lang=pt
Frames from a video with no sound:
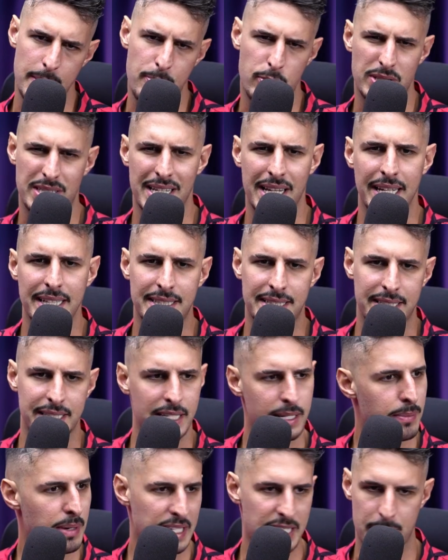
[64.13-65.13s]
que
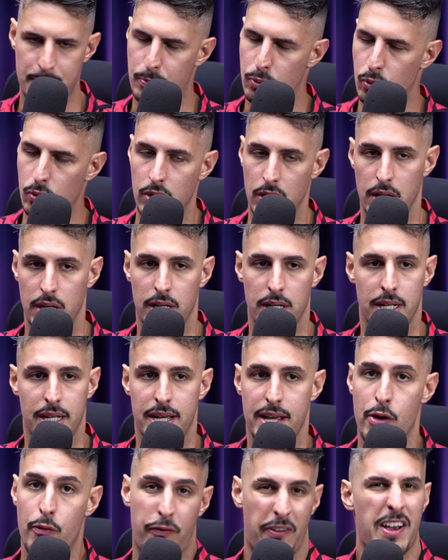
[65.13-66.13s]
silencia, mas, tipo,
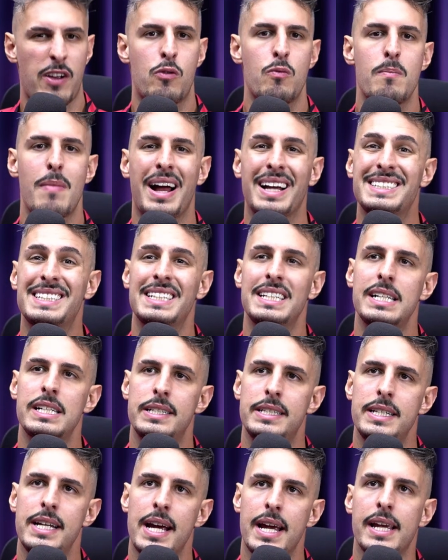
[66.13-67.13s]
eu fiquei com mais
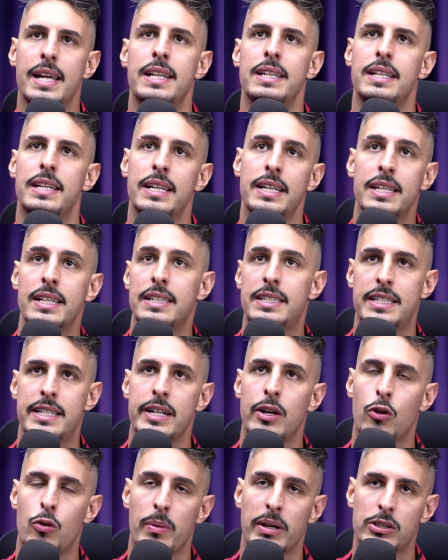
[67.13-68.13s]
energia ainda e tinha
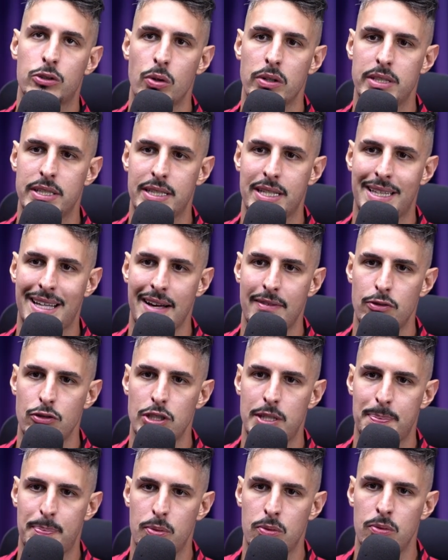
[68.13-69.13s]
algumas coisas que estavam,
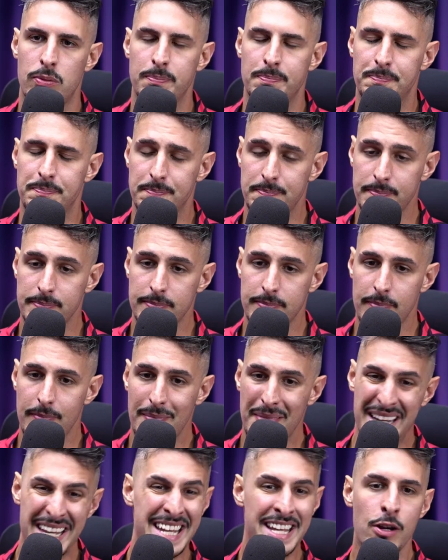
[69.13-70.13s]
tipo,
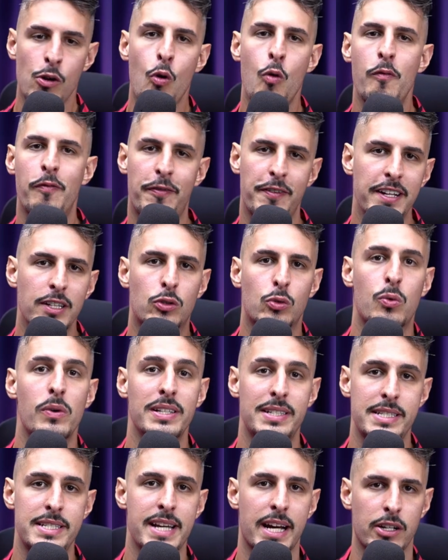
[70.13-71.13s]
em conflito com
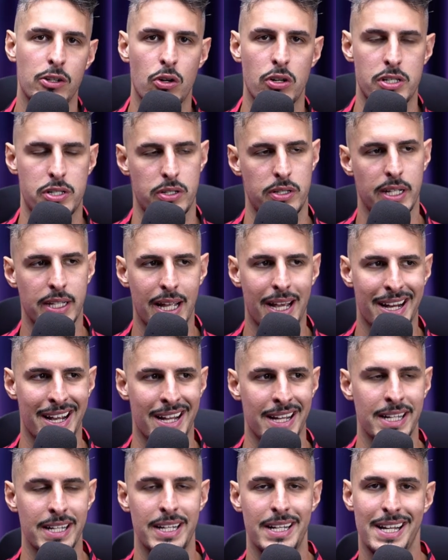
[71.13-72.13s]
esse diagnóstico
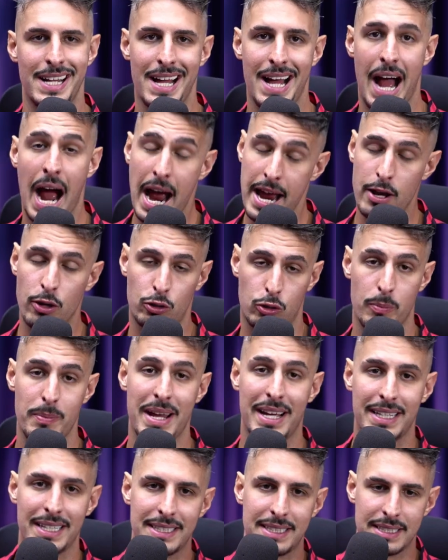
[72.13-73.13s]
TDAH. Aí eu
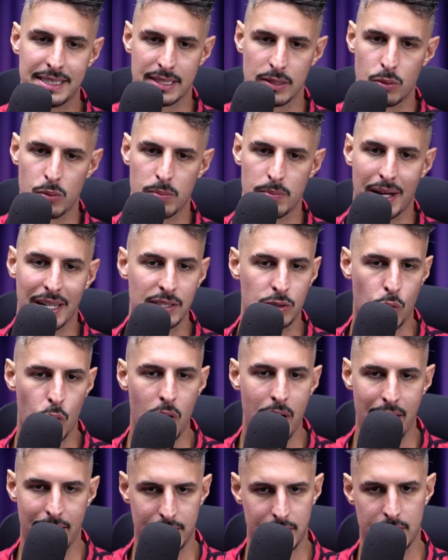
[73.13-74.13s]
tomei a decisão mais
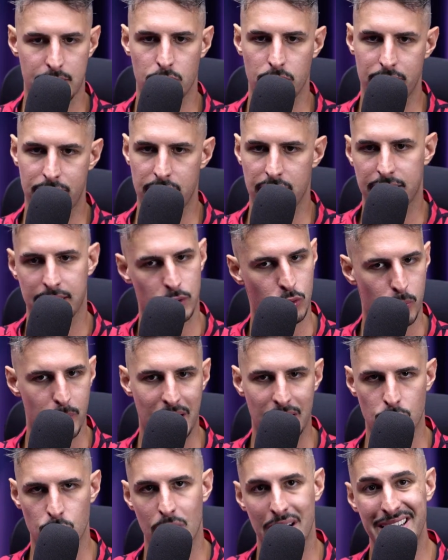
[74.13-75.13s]
correta que eu deveria ter
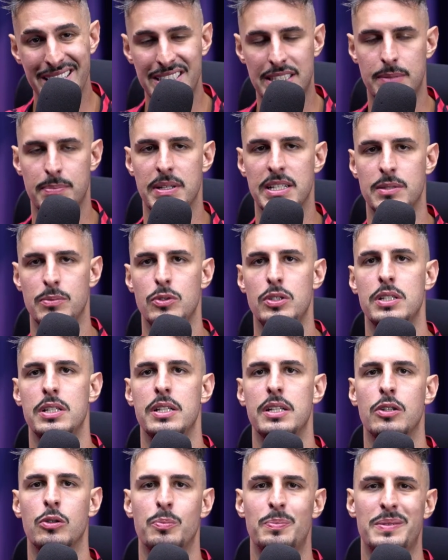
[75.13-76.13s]
tomado antes mesmo
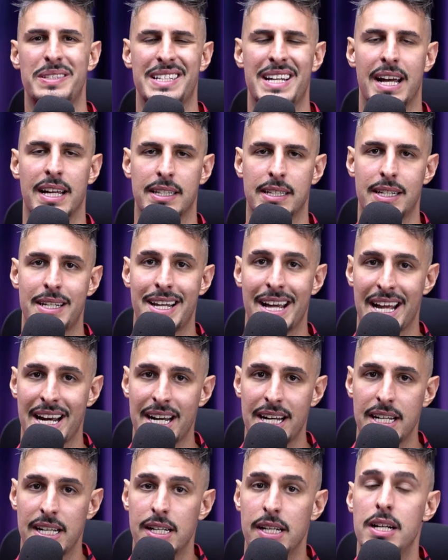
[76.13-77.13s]
de ir no psiquiatra, que
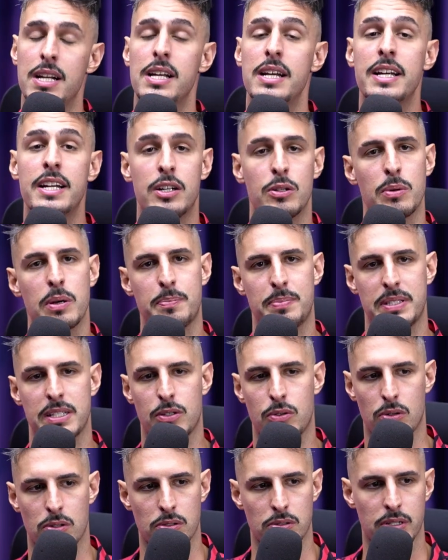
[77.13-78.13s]
era ir numa
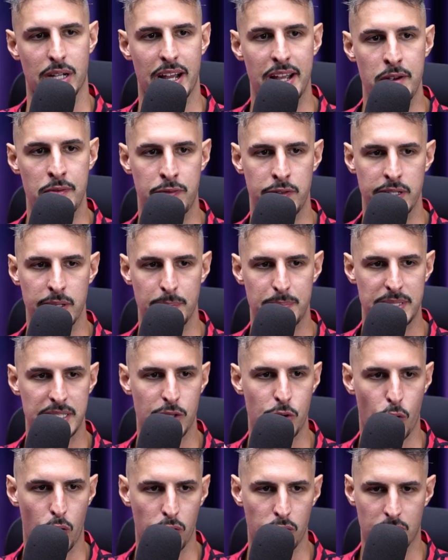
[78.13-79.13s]
psicóloga. Aí eu fui na
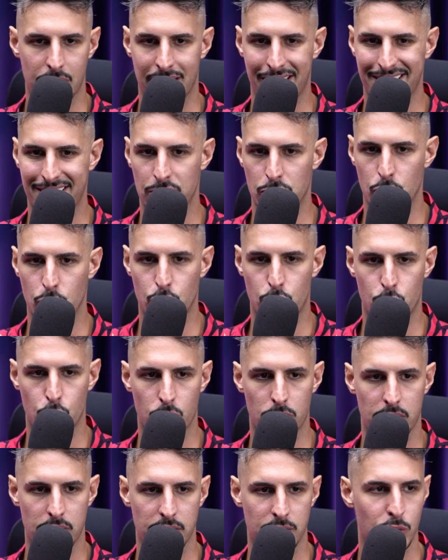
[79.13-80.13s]
psicóloga, a
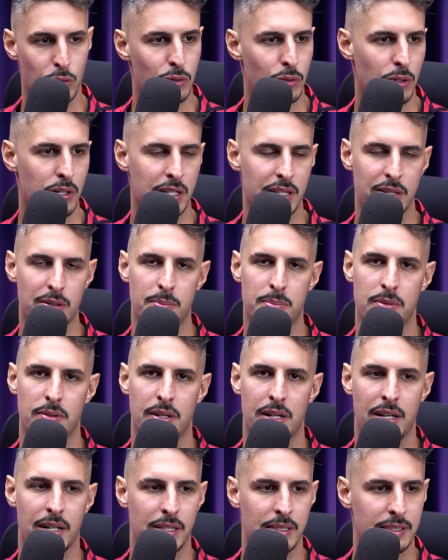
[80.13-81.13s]
doutora, doutora não, pô,
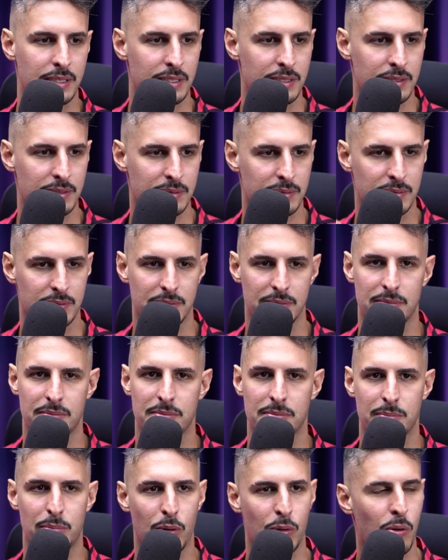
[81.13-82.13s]
a
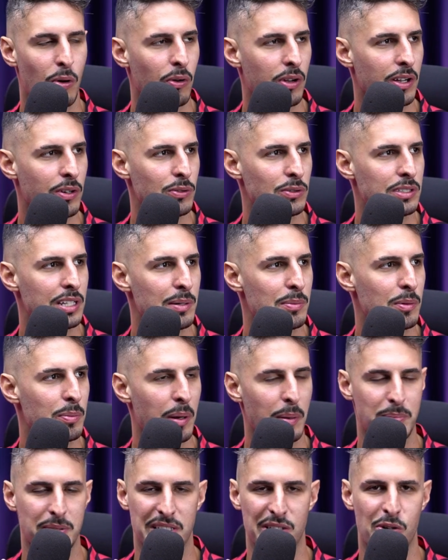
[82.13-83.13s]
qual que é o termo
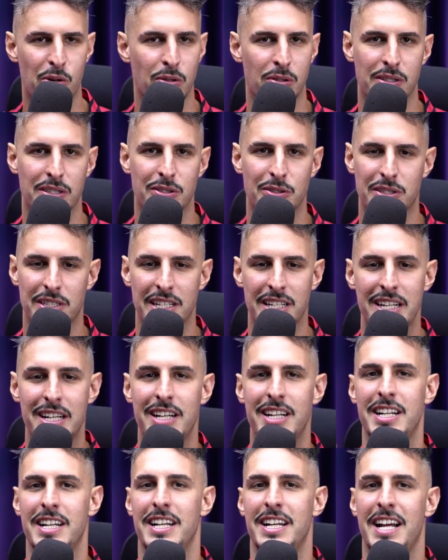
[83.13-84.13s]
para psicóloga? Não sei.
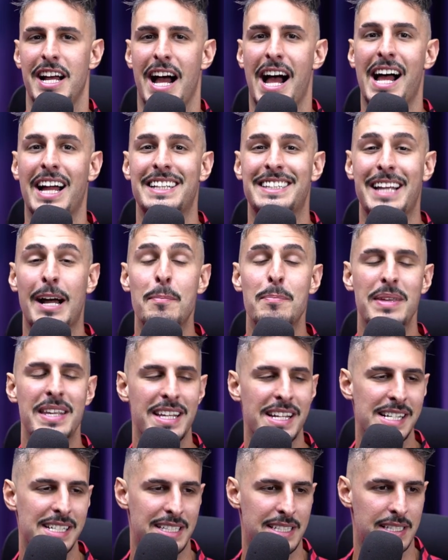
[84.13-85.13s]
A
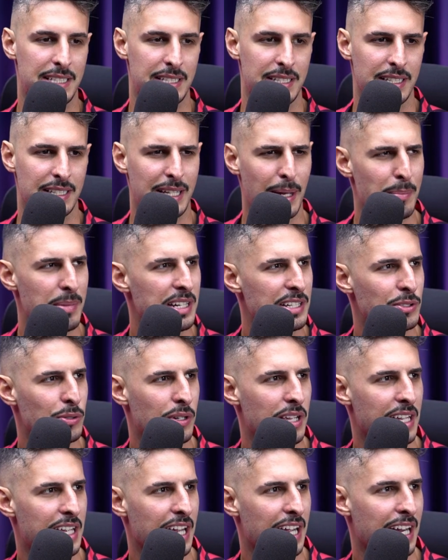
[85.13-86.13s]
Tamires. Tamires, o
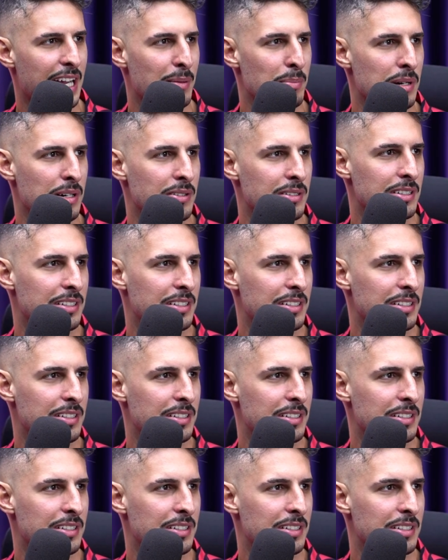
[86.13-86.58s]
que, que é, Gabriel?